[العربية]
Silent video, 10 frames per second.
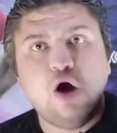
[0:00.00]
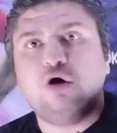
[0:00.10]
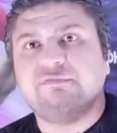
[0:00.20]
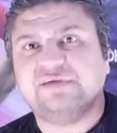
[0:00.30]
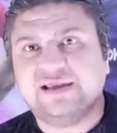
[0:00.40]

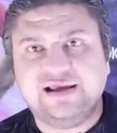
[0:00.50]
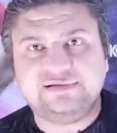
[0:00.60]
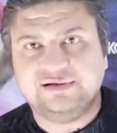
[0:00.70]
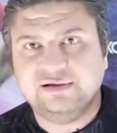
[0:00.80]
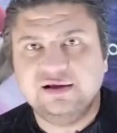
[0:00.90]
هو
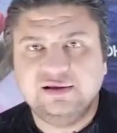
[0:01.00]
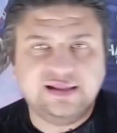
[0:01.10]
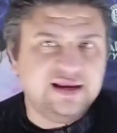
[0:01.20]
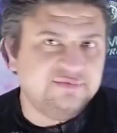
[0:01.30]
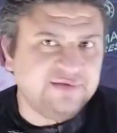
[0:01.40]
فنجاده
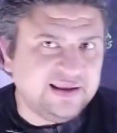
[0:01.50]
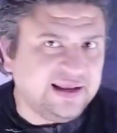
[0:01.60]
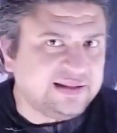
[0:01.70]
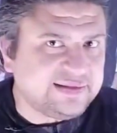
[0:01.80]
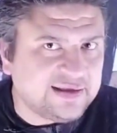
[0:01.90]
لان
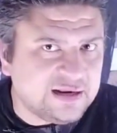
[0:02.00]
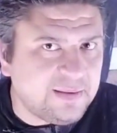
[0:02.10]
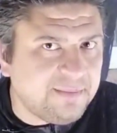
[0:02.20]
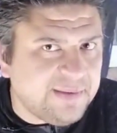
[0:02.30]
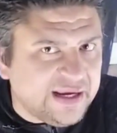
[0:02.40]
فينجادا
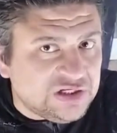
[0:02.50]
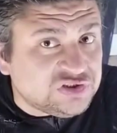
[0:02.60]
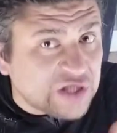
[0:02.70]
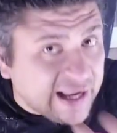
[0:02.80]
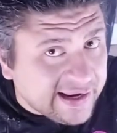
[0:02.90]
تجربه
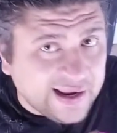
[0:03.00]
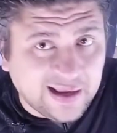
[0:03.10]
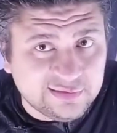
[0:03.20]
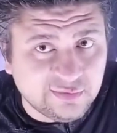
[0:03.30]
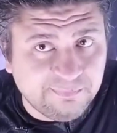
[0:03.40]
بيعيش اي
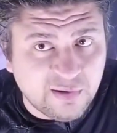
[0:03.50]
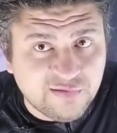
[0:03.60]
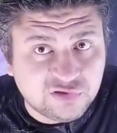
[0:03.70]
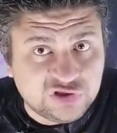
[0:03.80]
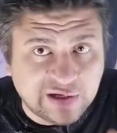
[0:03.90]
حد في
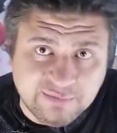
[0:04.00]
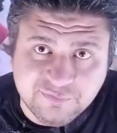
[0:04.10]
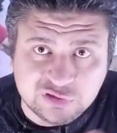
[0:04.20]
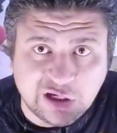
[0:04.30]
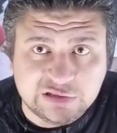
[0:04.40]
مصر شغال
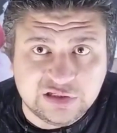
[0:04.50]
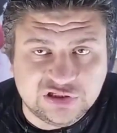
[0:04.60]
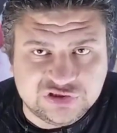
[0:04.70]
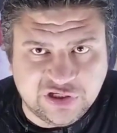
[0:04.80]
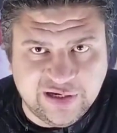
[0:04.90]
في قطاعات
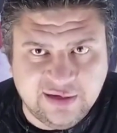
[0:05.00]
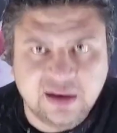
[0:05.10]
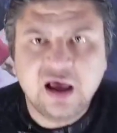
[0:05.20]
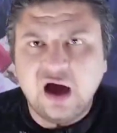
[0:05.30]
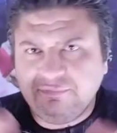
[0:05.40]

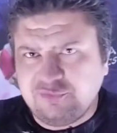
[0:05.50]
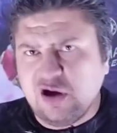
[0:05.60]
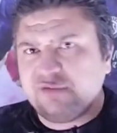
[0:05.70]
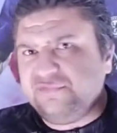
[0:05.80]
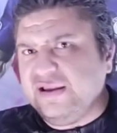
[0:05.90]
الناشئين
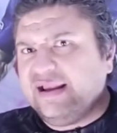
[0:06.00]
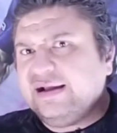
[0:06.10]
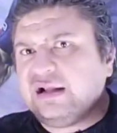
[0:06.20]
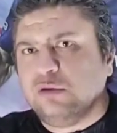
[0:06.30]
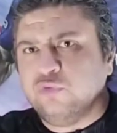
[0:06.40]
افكار
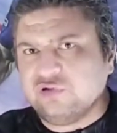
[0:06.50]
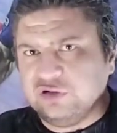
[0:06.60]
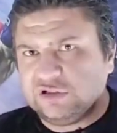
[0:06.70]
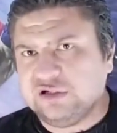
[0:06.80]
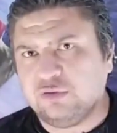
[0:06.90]
فينجادا
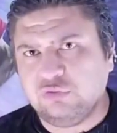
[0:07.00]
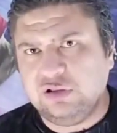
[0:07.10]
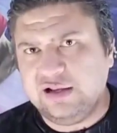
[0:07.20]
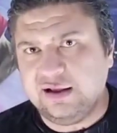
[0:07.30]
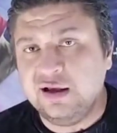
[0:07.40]
وصلت لنا
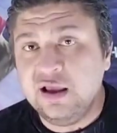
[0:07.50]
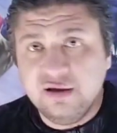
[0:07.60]
كلنا